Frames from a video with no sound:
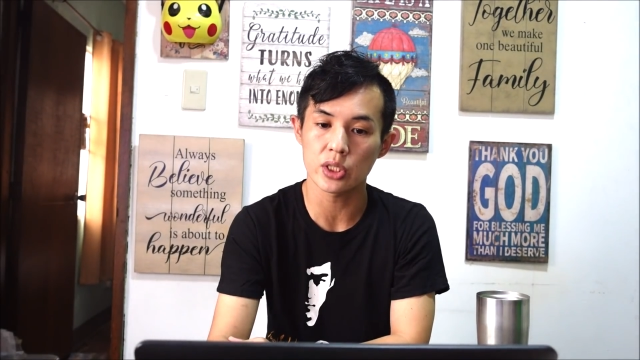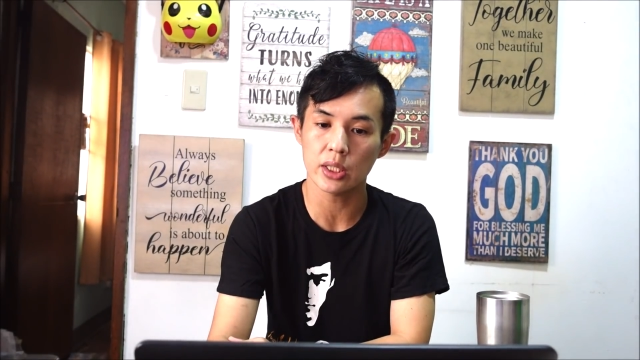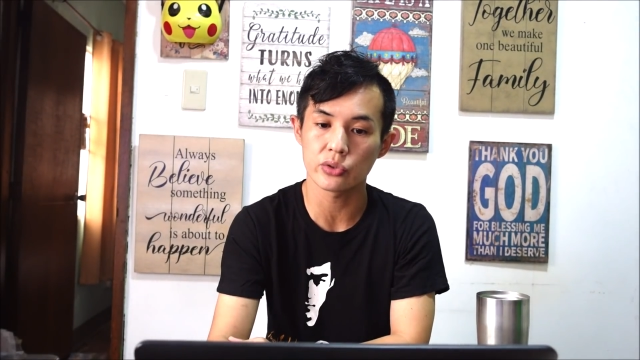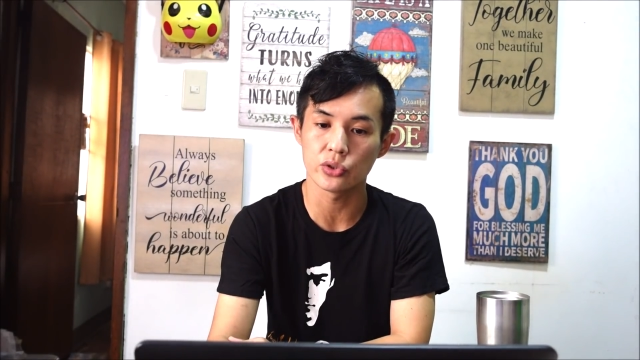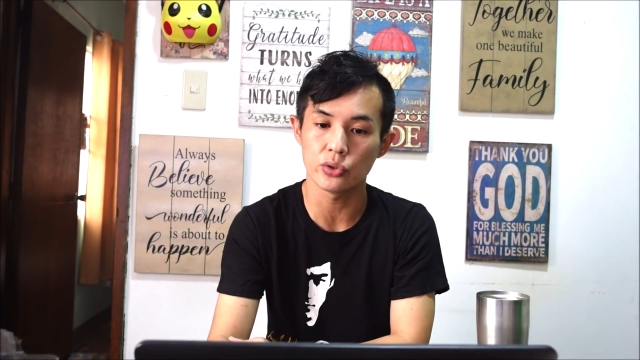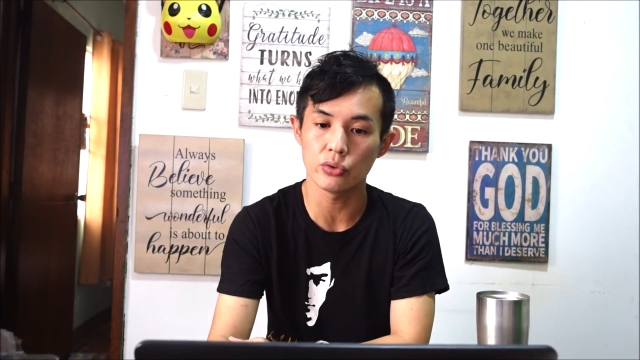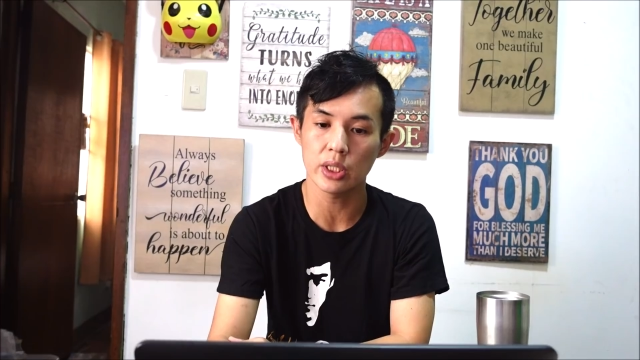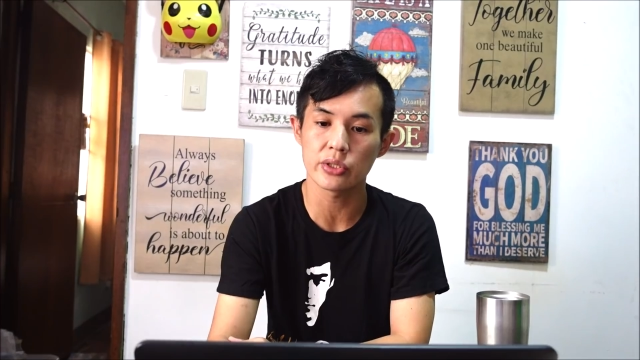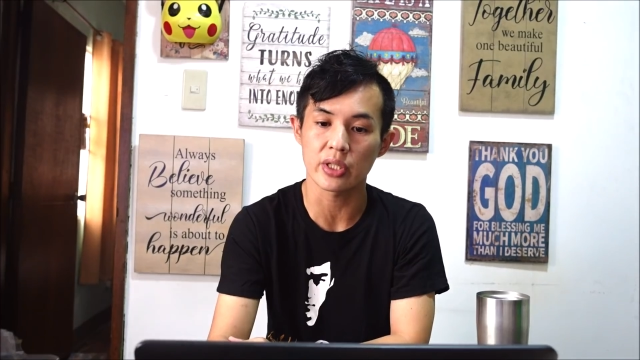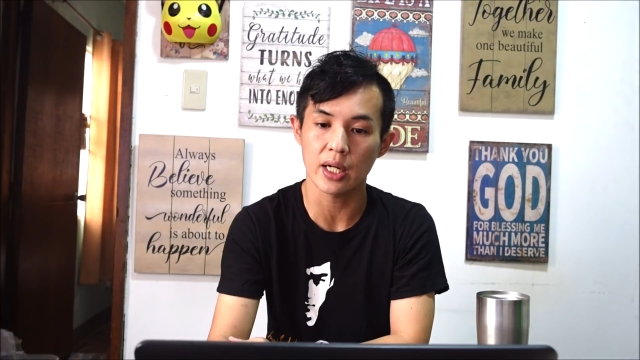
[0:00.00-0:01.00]
しがつじゅう
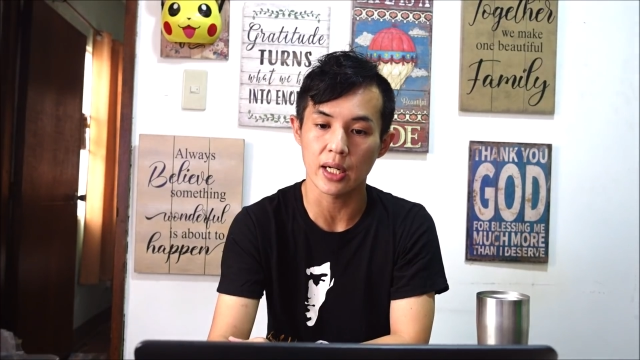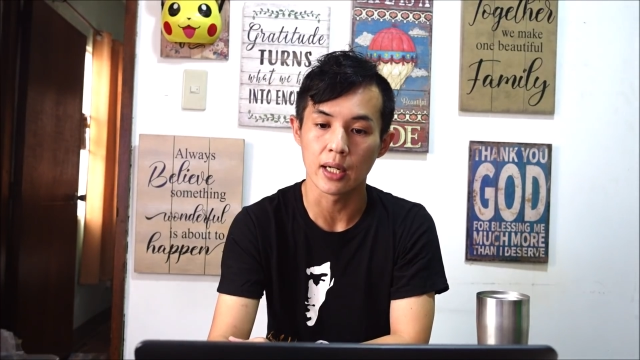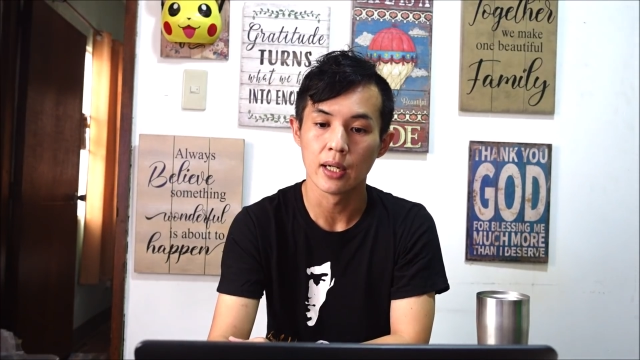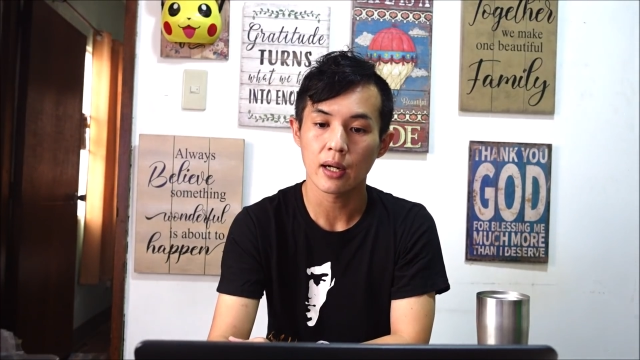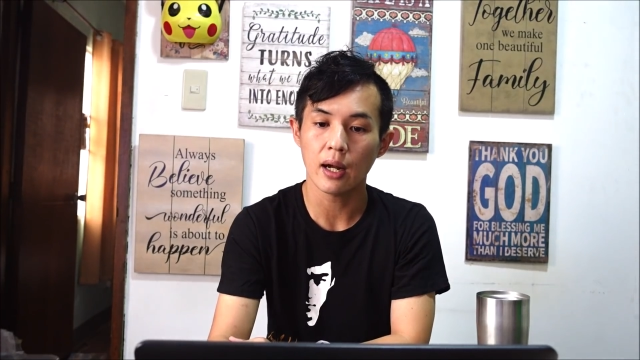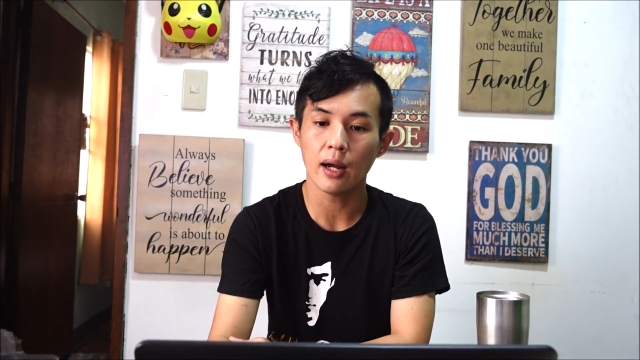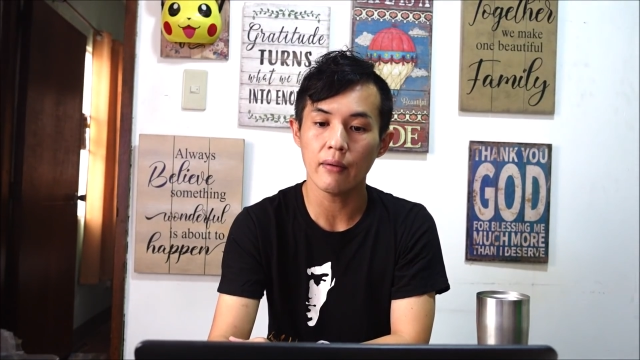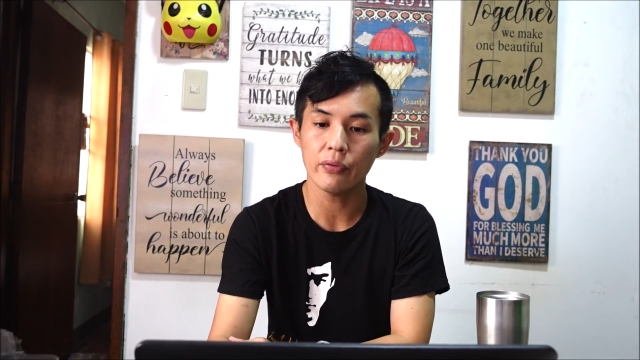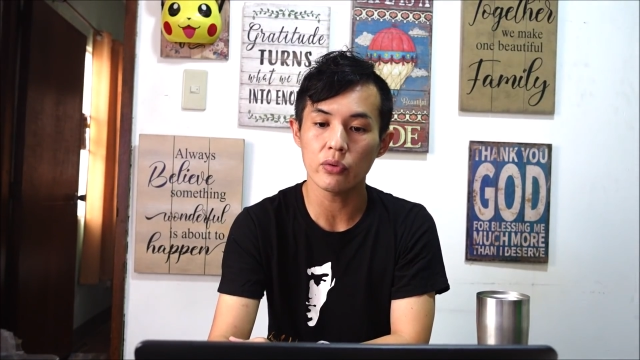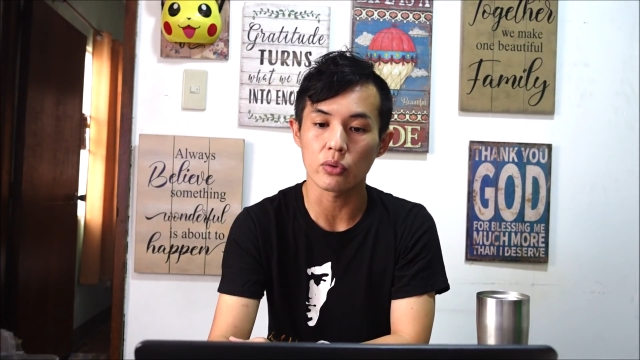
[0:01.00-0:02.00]
ににちから
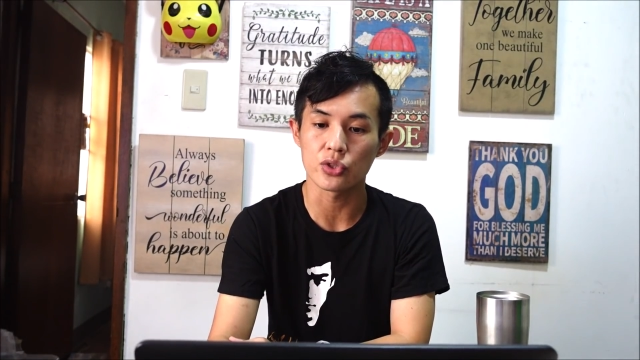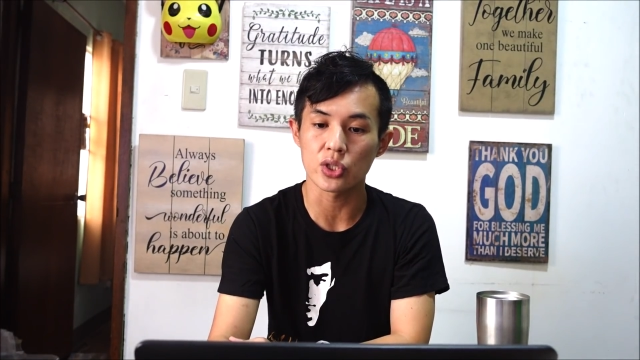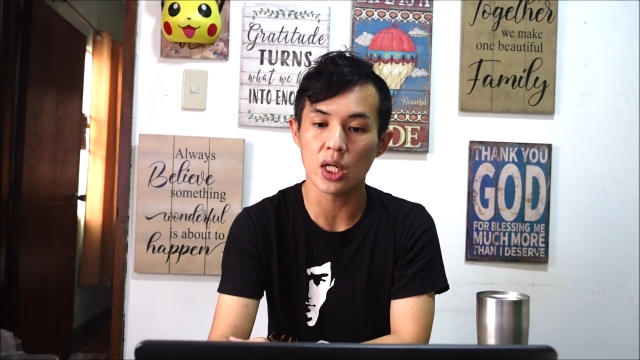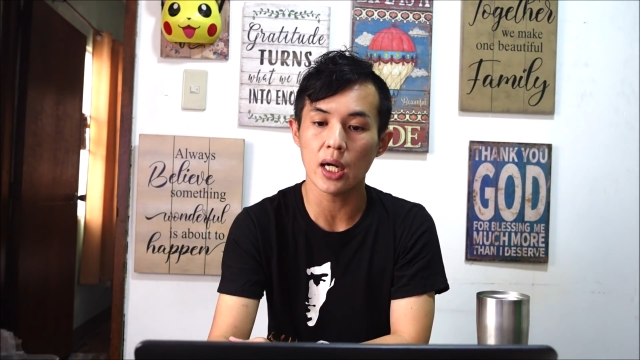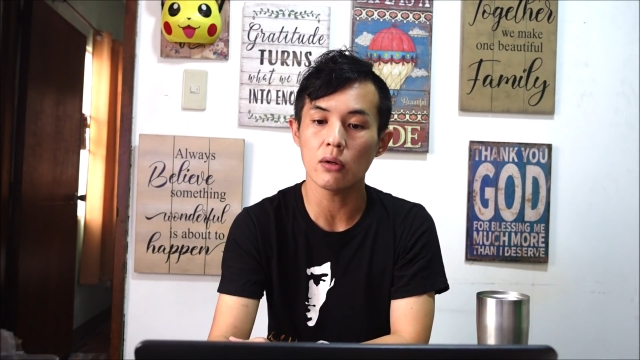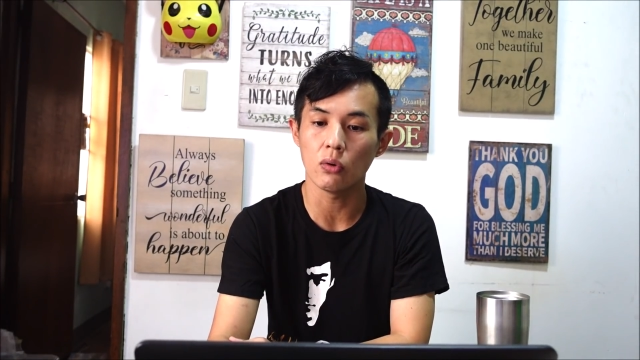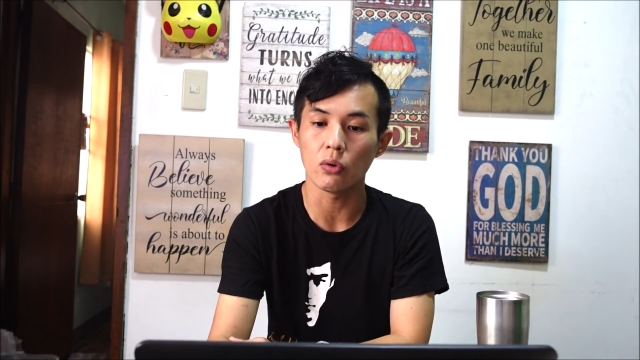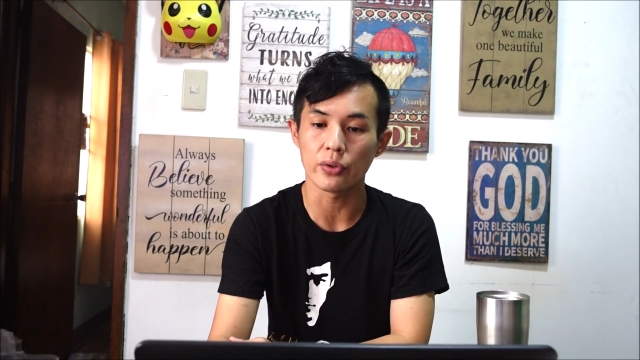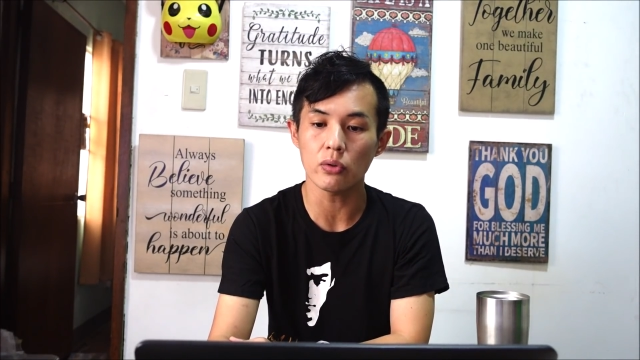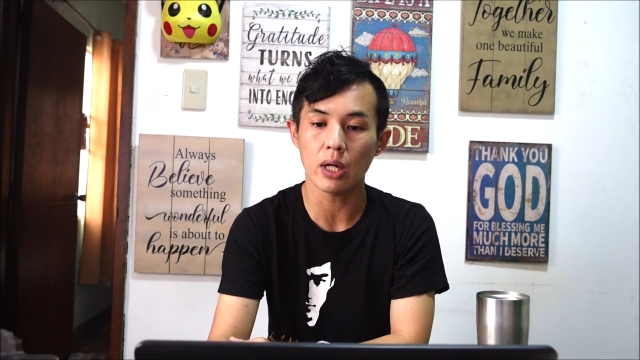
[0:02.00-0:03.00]
カーフューの時間
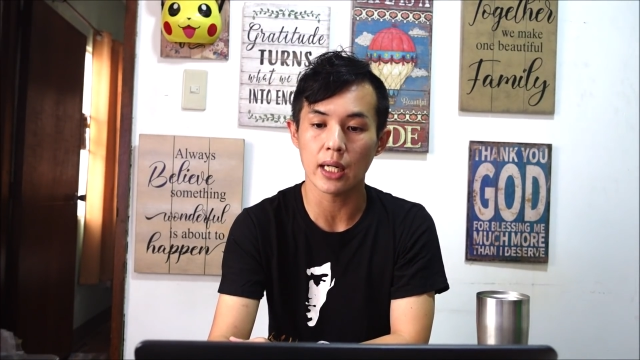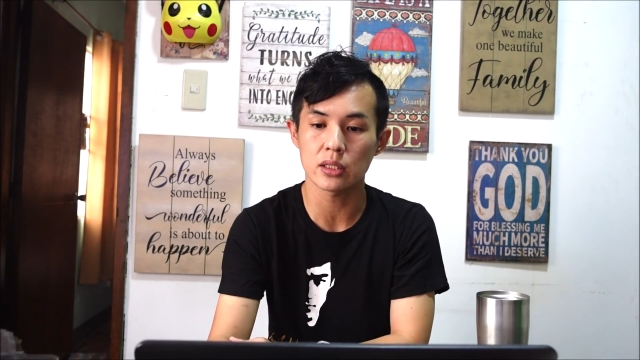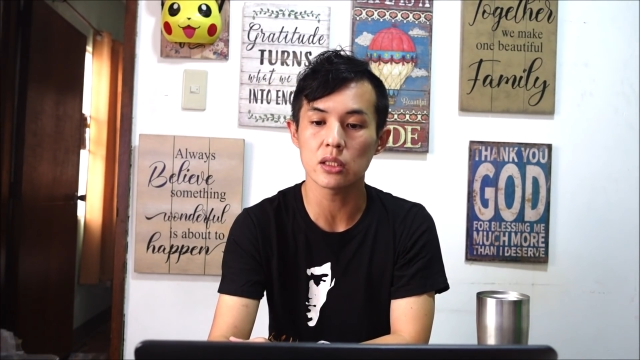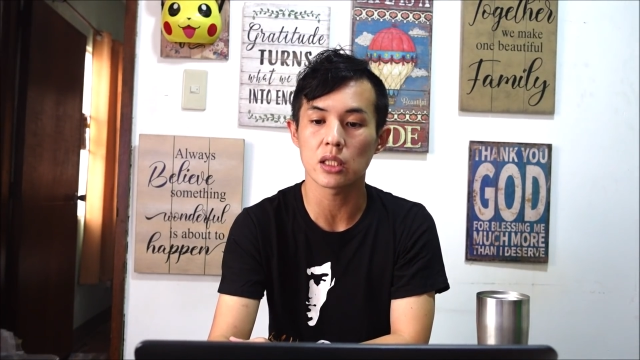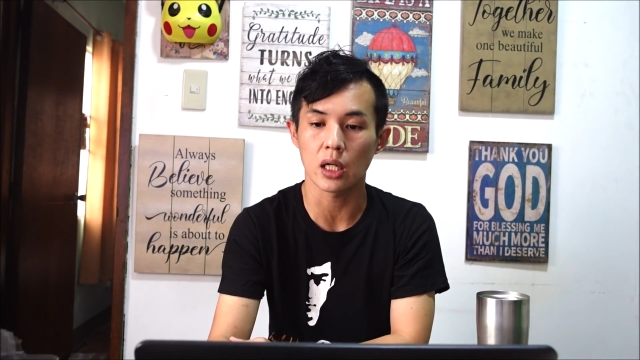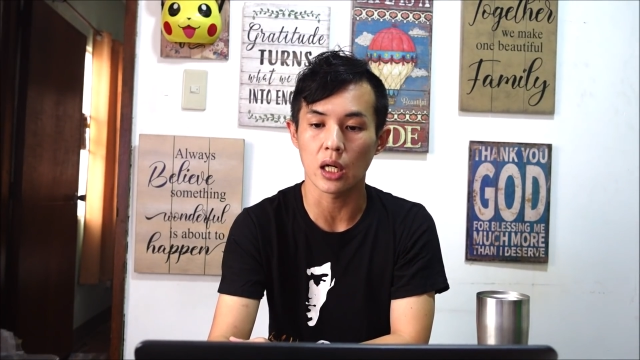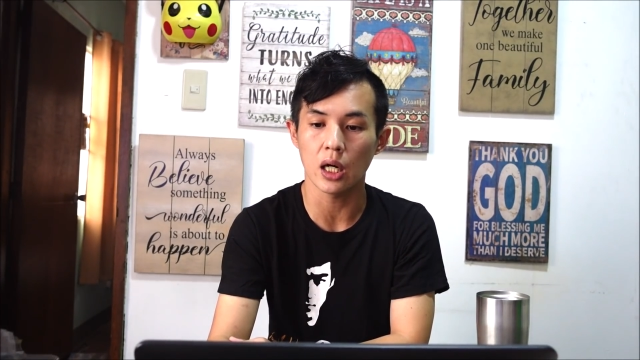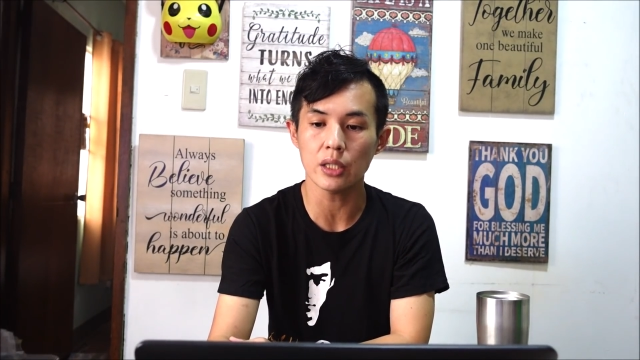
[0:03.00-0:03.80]
を夜はちじから